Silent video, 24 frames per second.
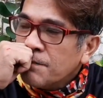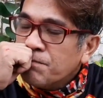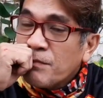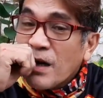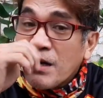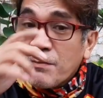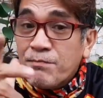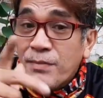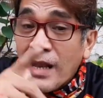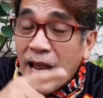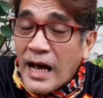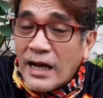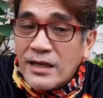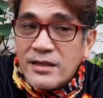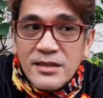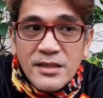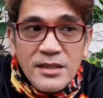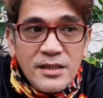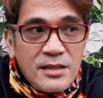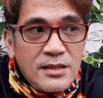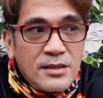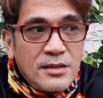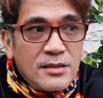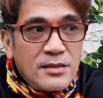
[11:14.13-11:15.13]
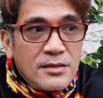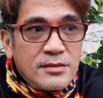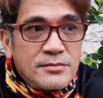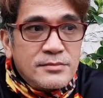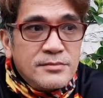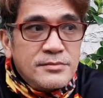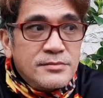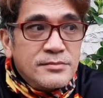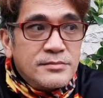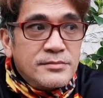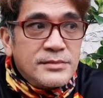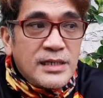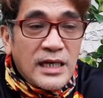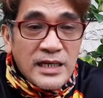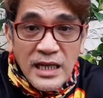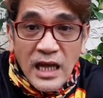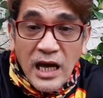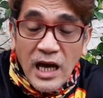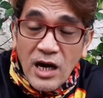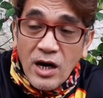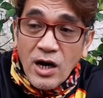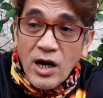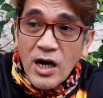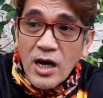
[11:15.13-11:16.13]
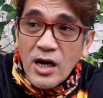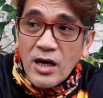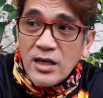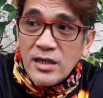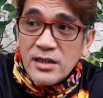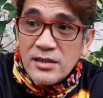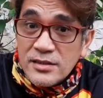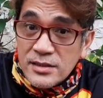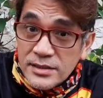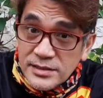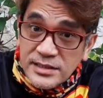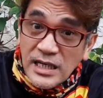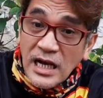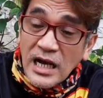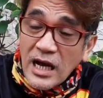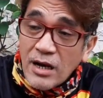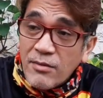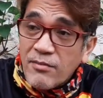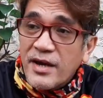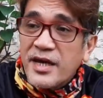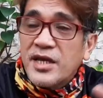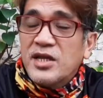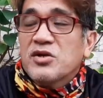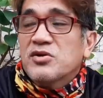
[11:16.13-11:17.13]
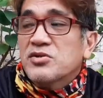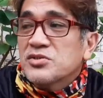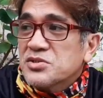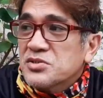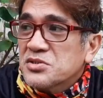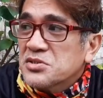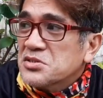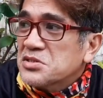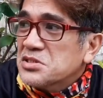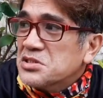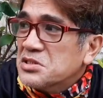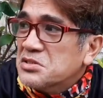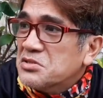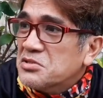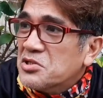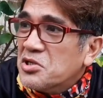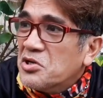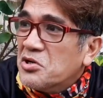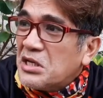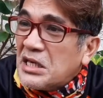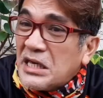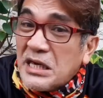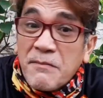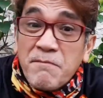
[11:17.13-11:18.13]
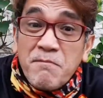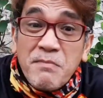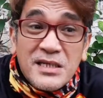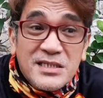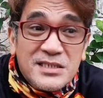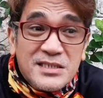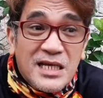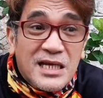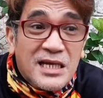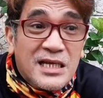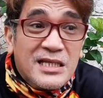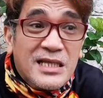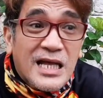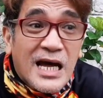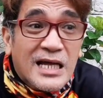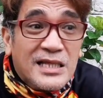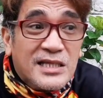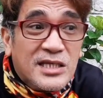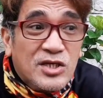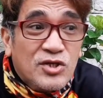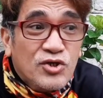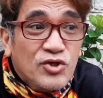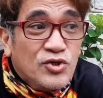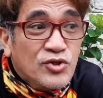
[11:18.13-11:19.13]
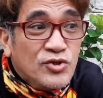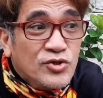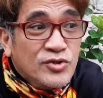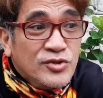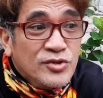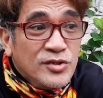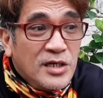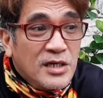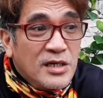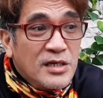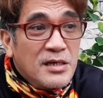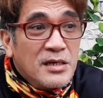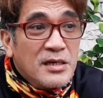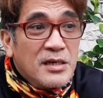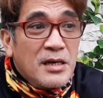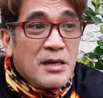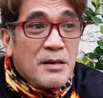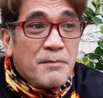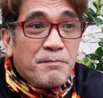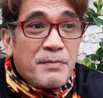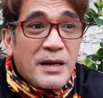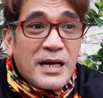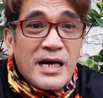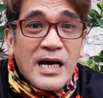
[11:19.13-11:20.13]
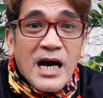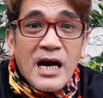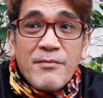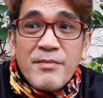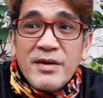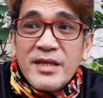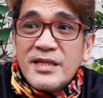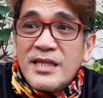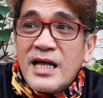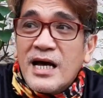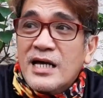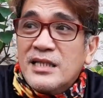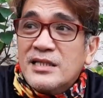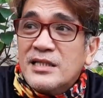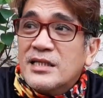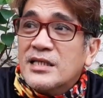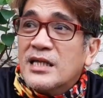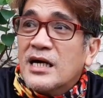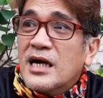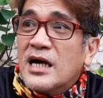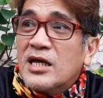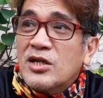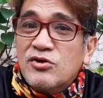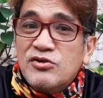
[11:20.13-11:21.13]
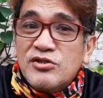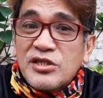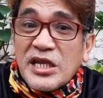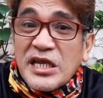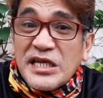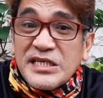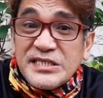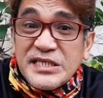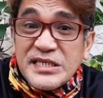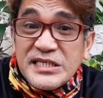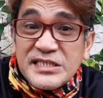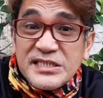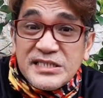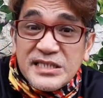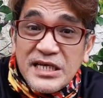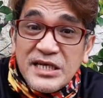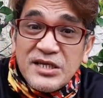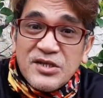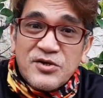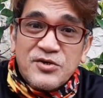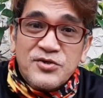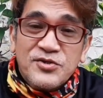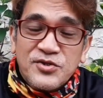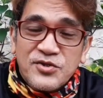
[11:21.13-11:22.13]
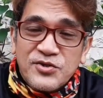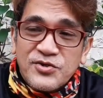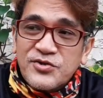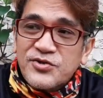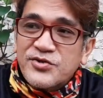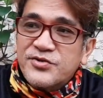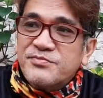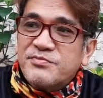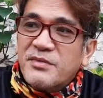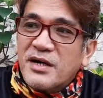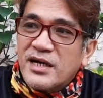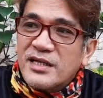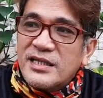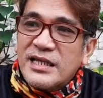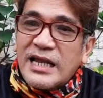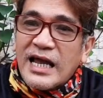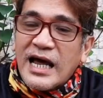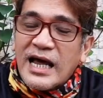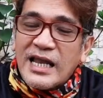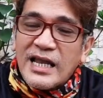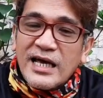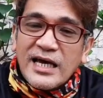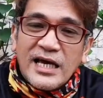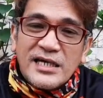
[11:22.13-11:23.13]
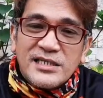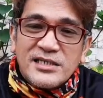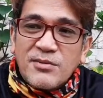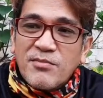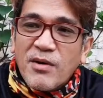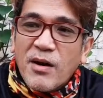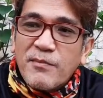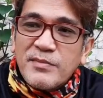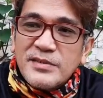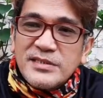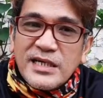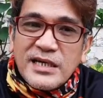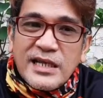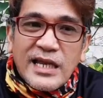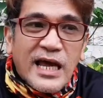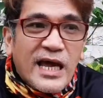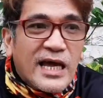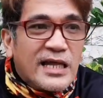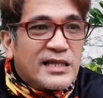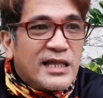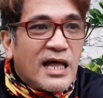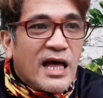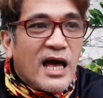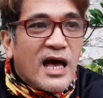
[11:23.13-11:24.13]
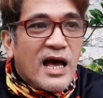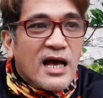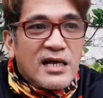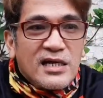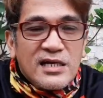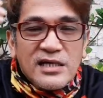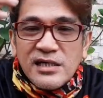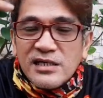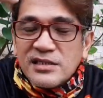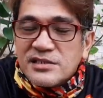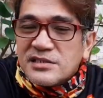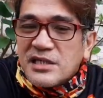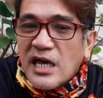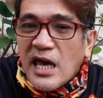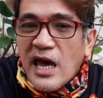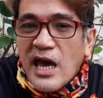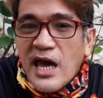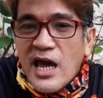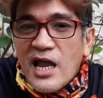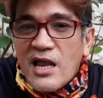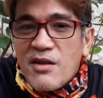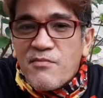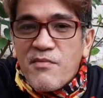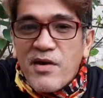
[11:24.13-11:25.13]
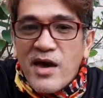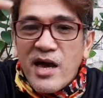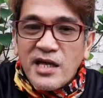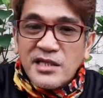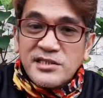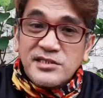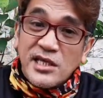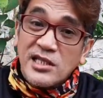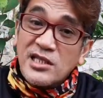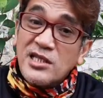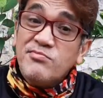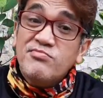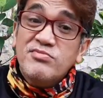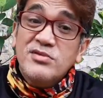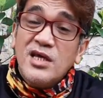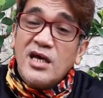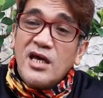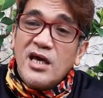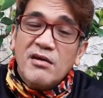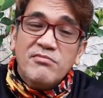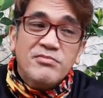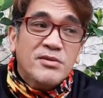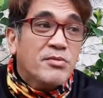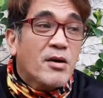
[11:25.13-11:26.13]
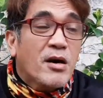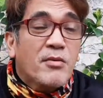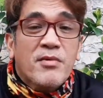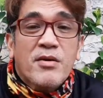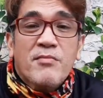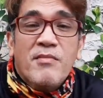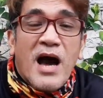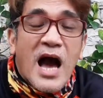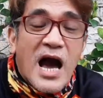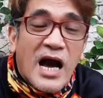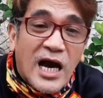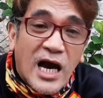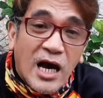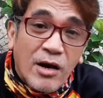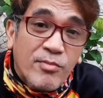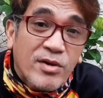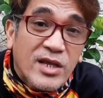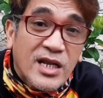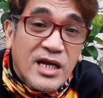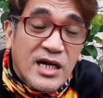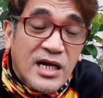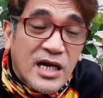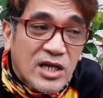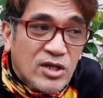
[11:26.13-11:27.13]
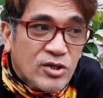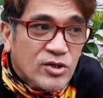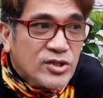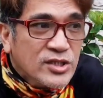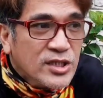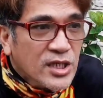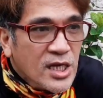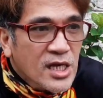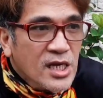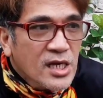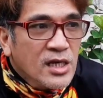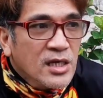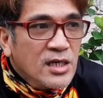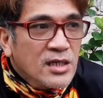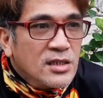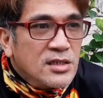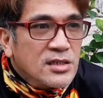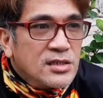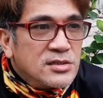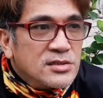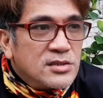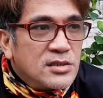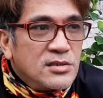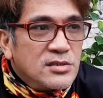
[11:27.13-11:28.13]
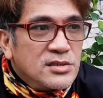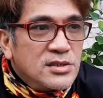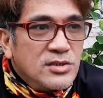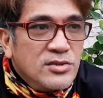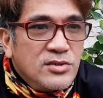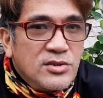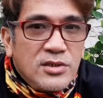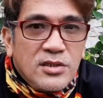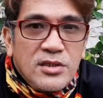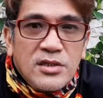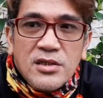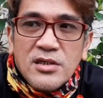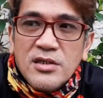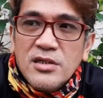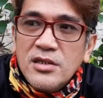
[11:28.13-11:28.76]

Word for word: mag-vlog ng nakasang kamay, no? So, siguro, i-invest na rin natin yung paggamit natin ng ano 360 no, no mga nilalagay sa mga bisikleta, sa helmet, sa dibdib, 'di ba? May mga kamerang ganon. So siguro